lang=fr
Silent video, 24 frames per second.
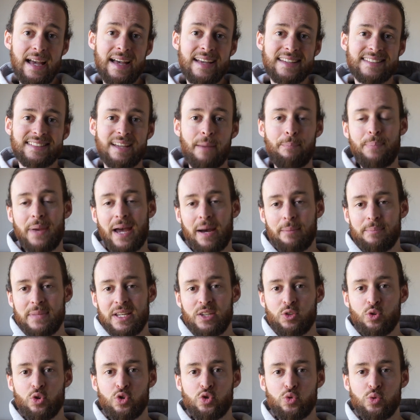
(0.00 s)
Ça permet
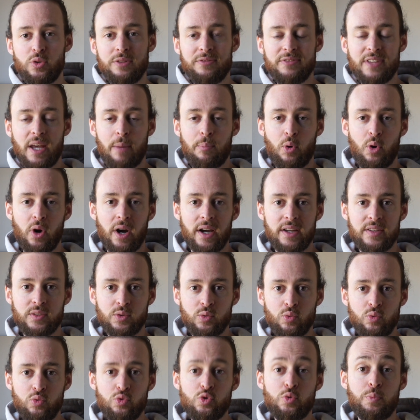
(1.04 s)
de suivre ta
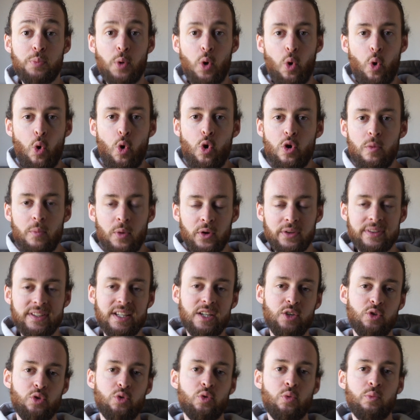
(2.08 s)
progression. Tu peux
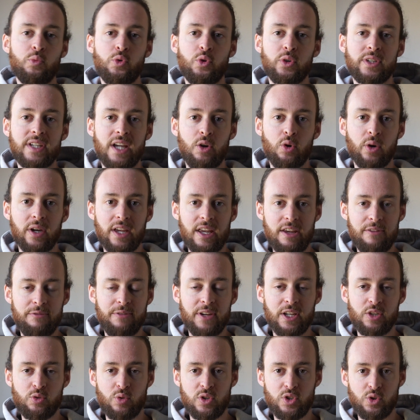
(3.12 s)
augmenter le nombre de calories
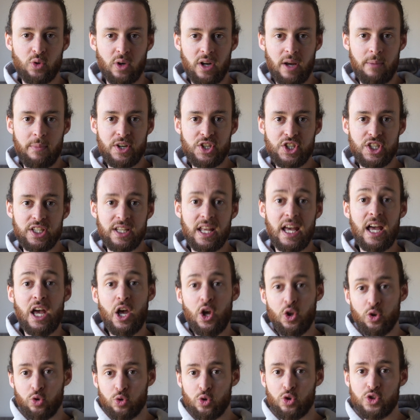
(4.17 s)
effectuées sur la machine
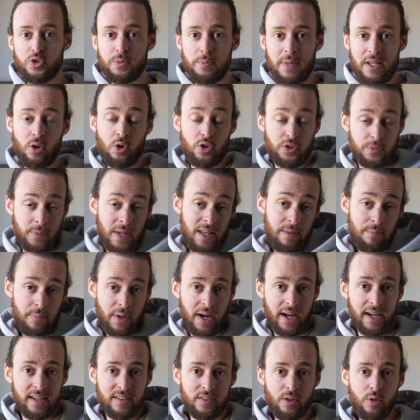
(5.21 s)
de semaine en semaine,
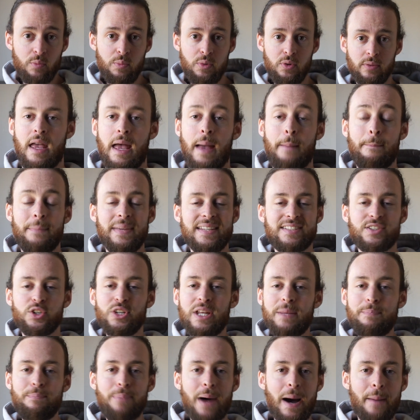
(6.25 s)
par exemple. Mais ce
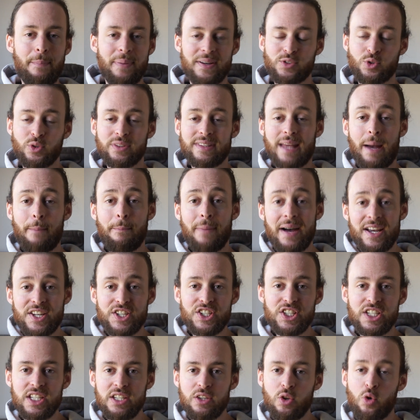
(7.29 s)
n'est pas parce que ta
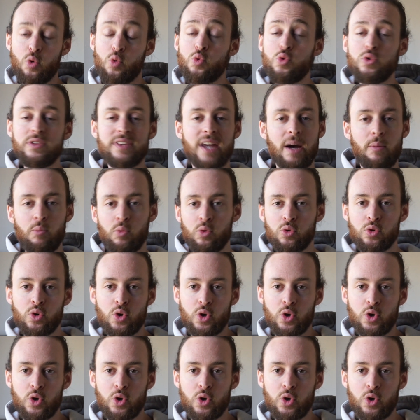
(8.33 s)
machine ou ta montre